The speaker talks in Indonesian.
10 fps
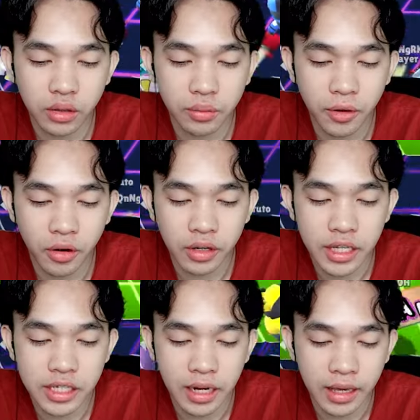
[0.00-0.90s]
itu block
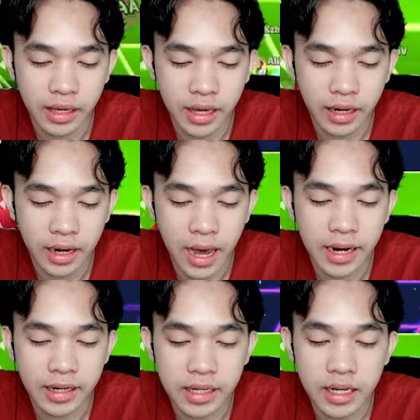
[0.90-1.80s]
days
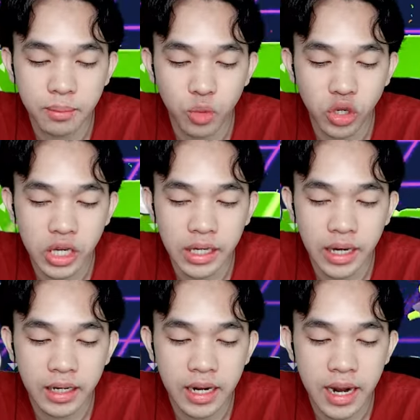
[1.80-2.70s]
legendary
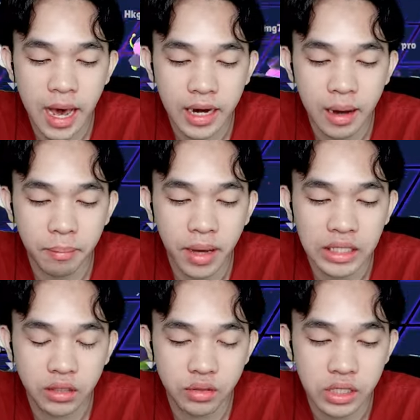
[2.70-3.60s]
kemungkinan dan
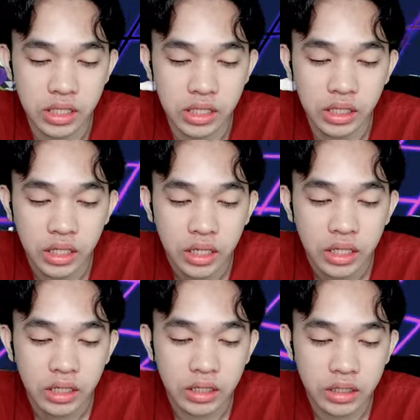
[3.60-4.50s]
harapanku sih
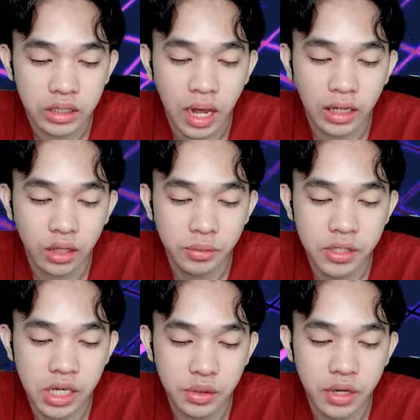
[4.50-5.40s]
atau
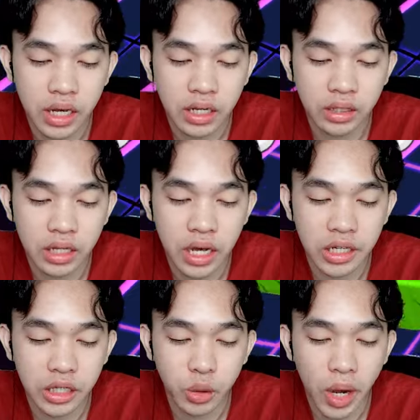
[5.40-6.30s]
bisa juga yang
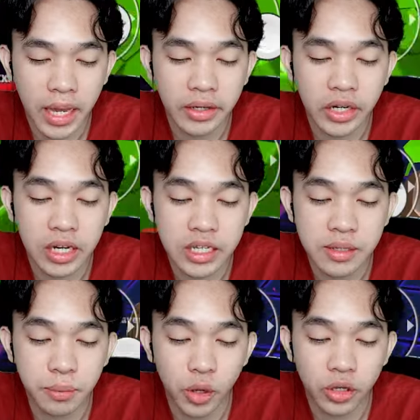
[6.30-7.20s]
ketiganya itu endless
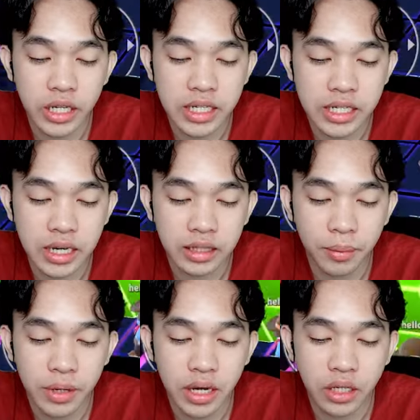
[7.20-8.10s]
block days ya
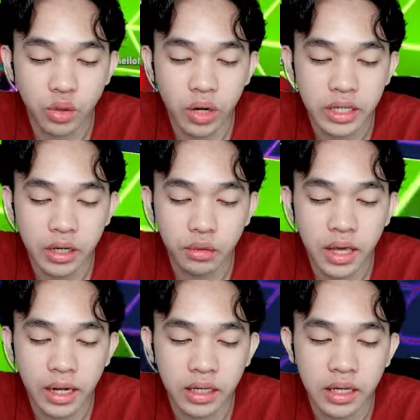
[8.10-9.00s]
tapi yang keduanya ku
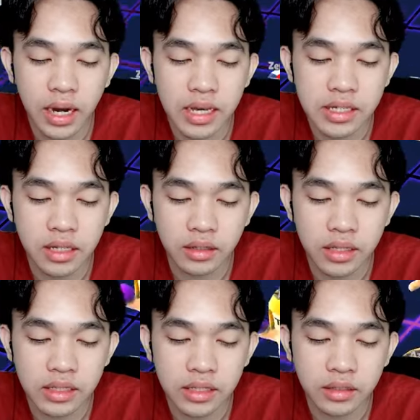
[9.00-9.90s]
yakin laser
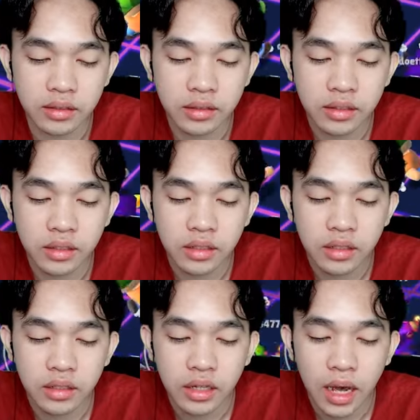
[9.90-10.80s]
days ini
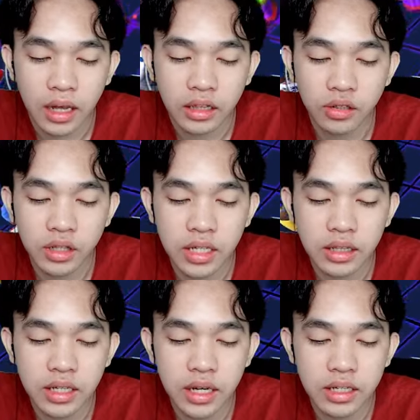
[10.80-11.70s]
atau
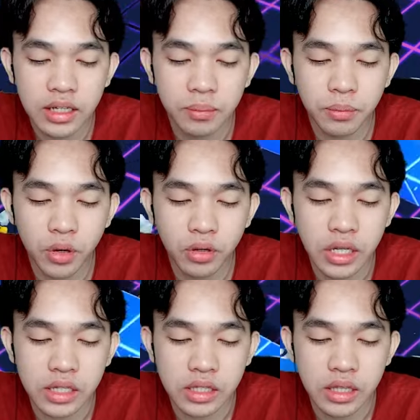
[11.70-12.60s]
tiga-tiganya block
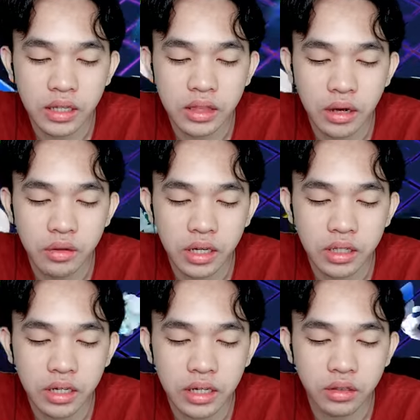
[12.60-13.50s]
days Tidak tahu ya
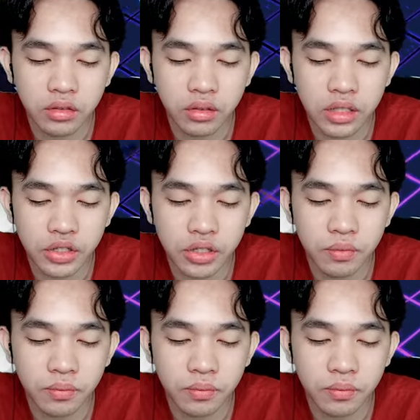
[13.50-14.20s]
kita lihat dulu guys